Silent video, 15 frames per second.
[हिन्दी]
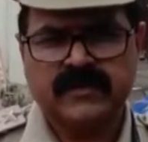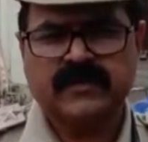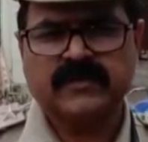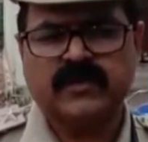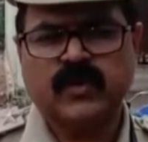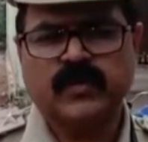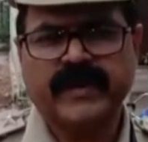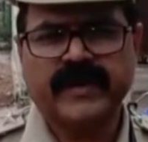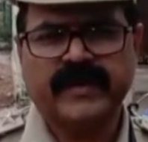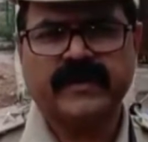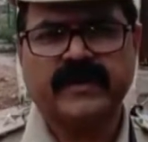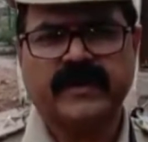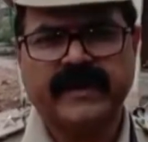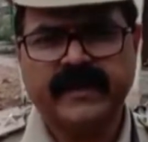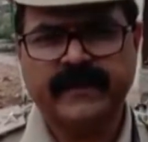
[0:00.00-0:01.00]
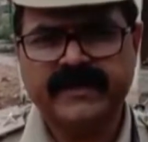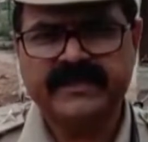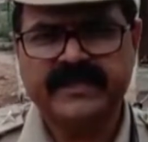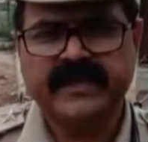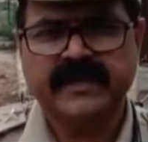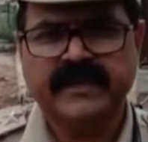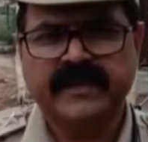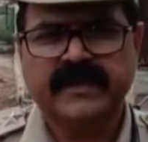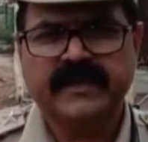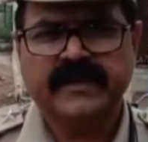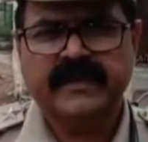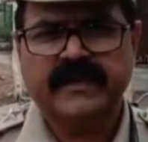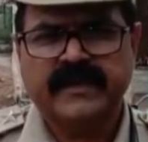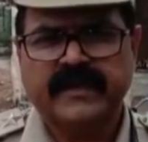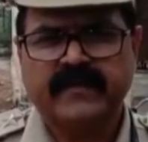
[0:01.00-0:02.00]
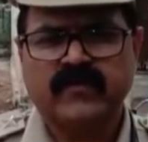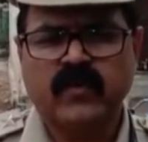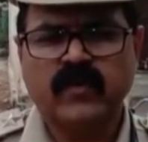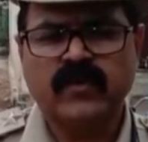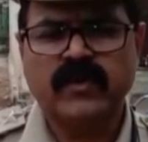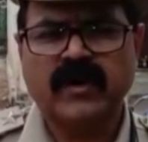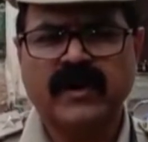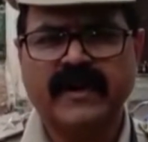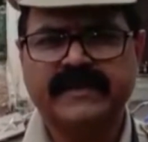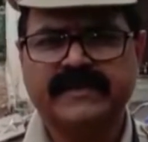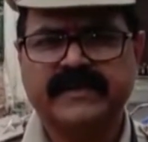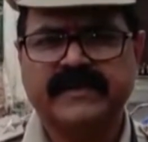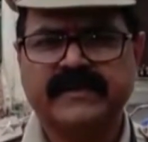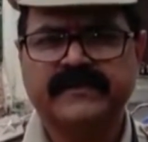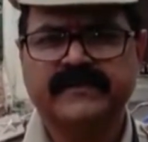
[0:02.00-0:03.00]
दोपहर अढ़े बजे एक फ़ोन कॉल आया था